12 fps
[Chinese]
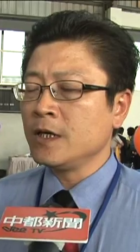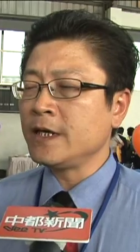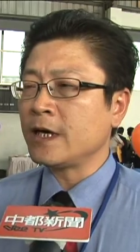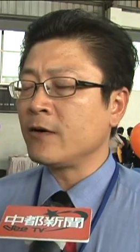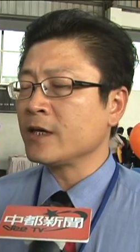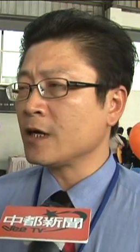一
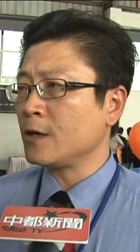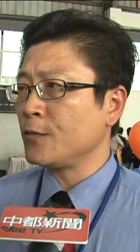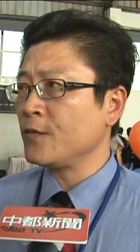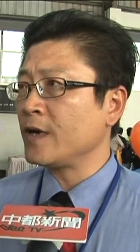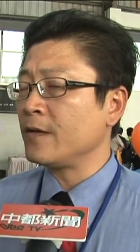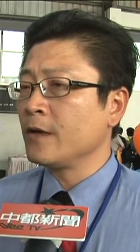氧化碳的
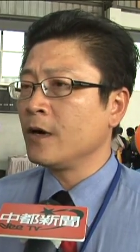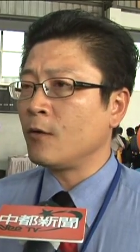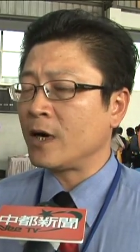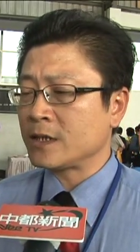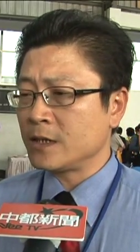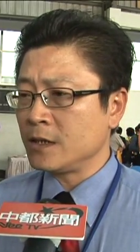部分，
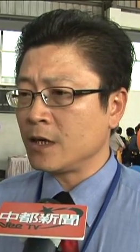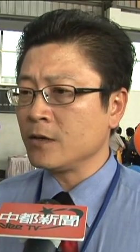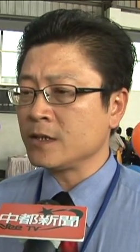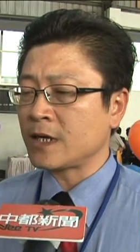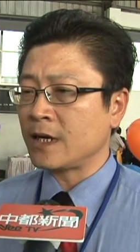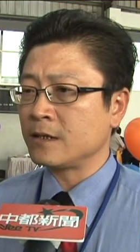瓦斯容
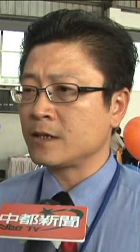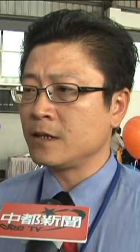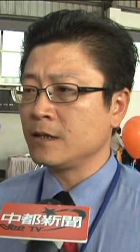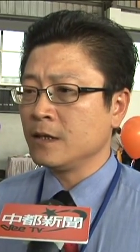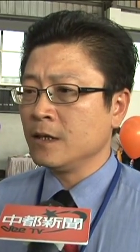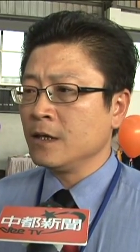易产生。
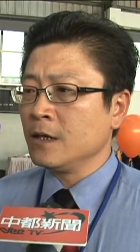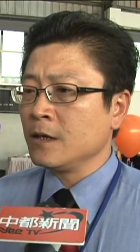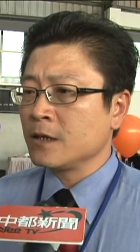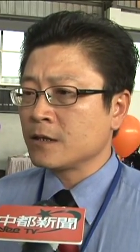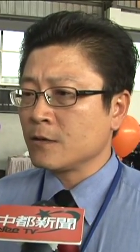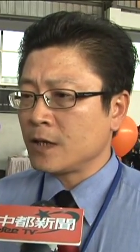
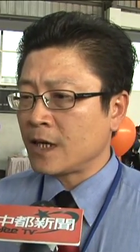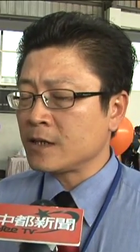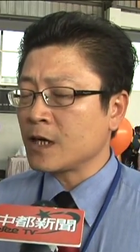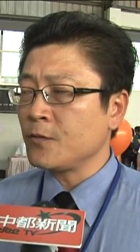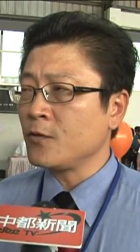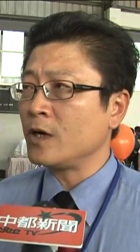燃
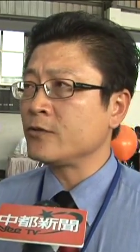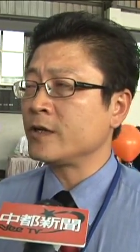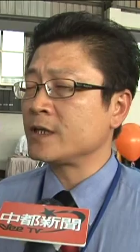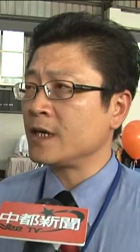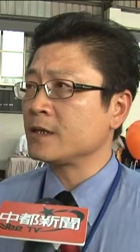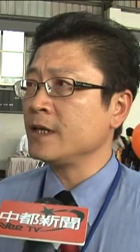烧不完全
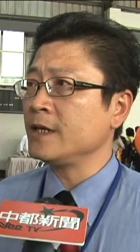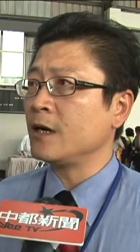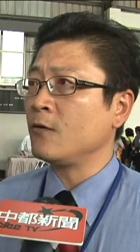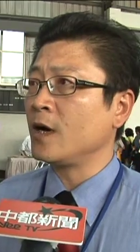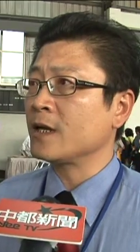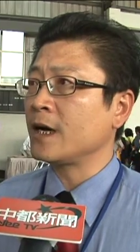产生一
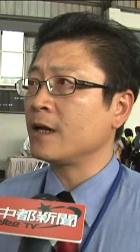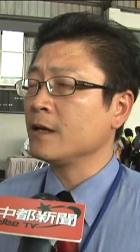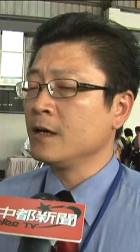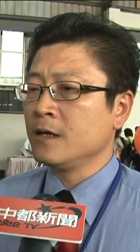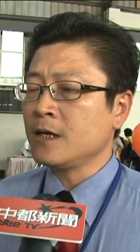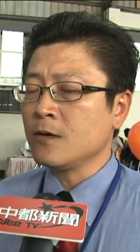氧化碳，
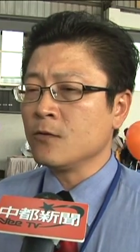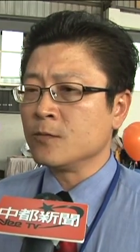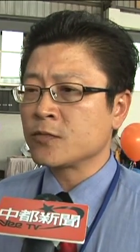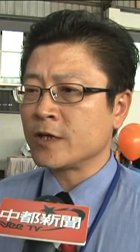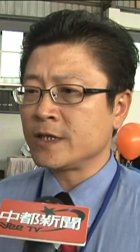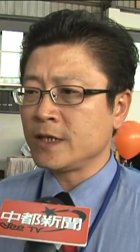那我
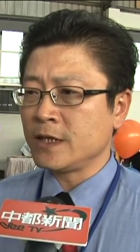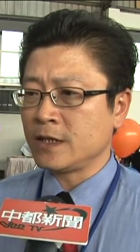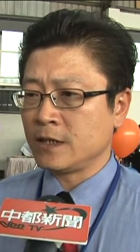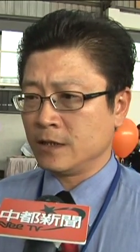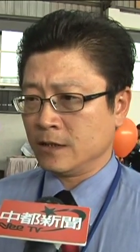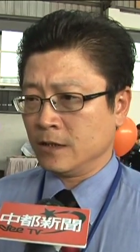们水精
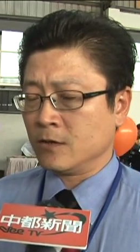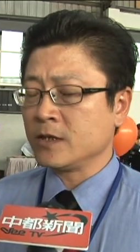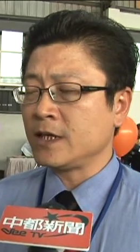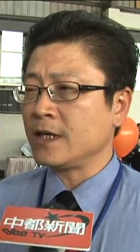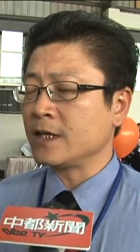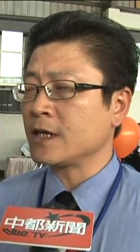灵容
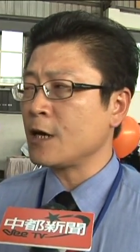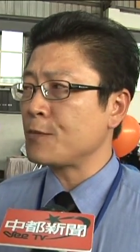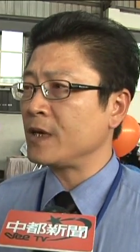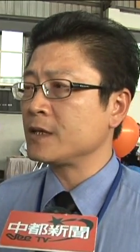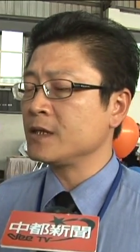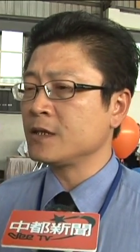器来讲，它
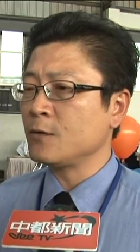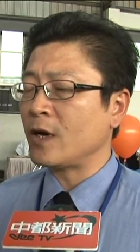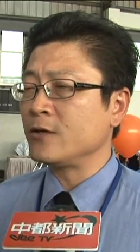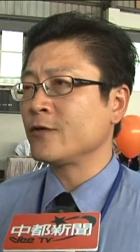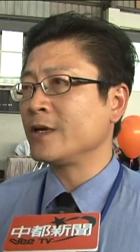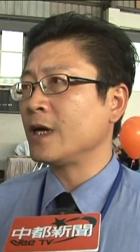本身是
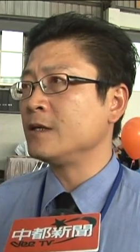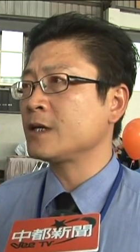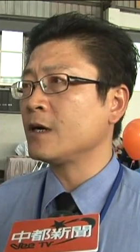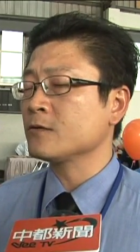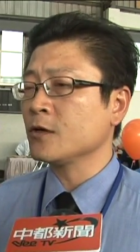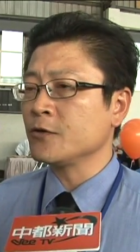完全燃
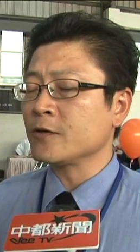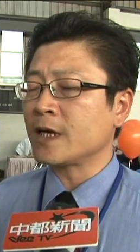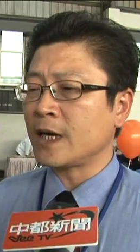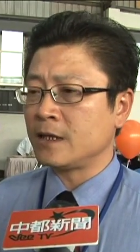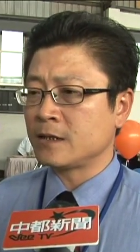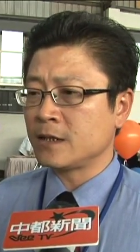烧，所以说它
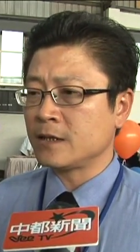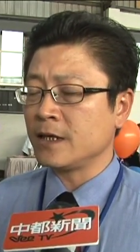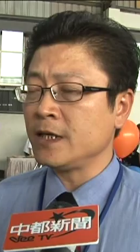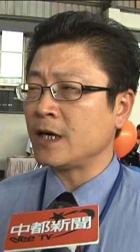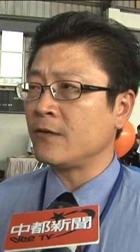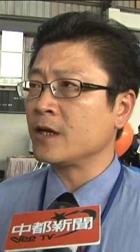产生的
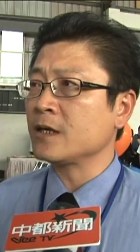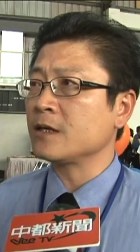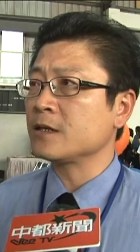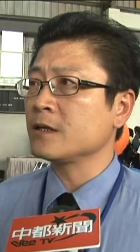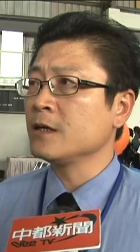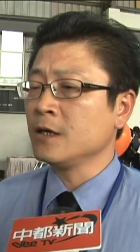一氧化碳
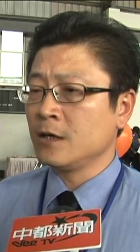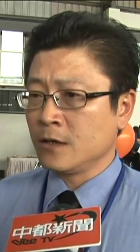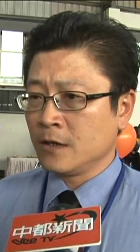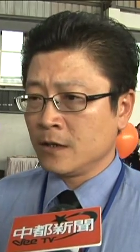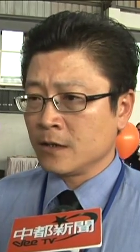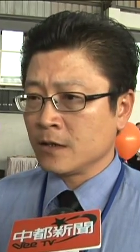
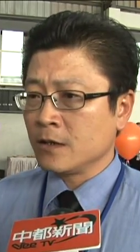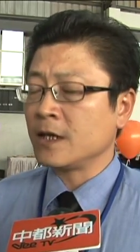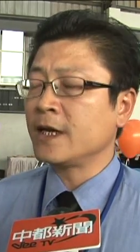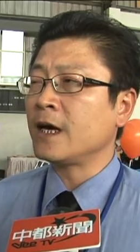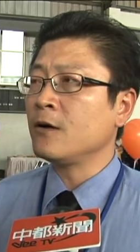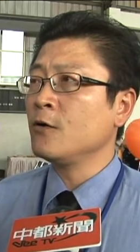的
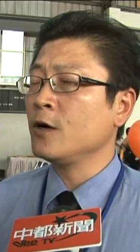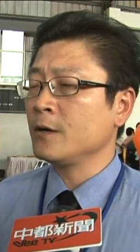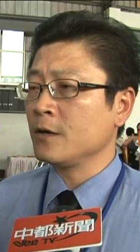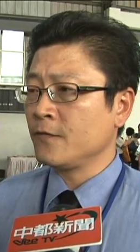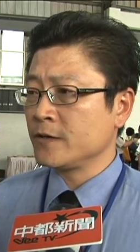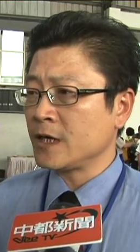量会
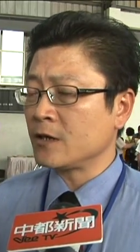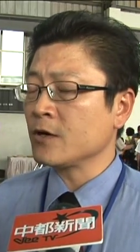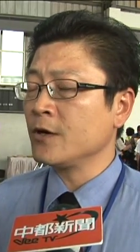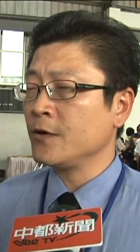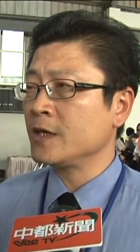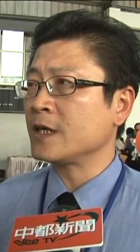相
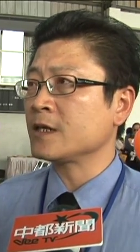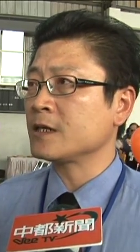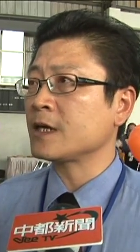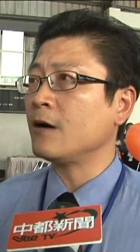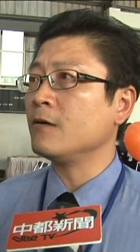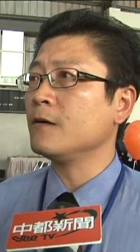对非常的
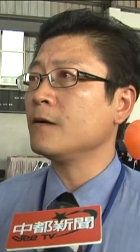少。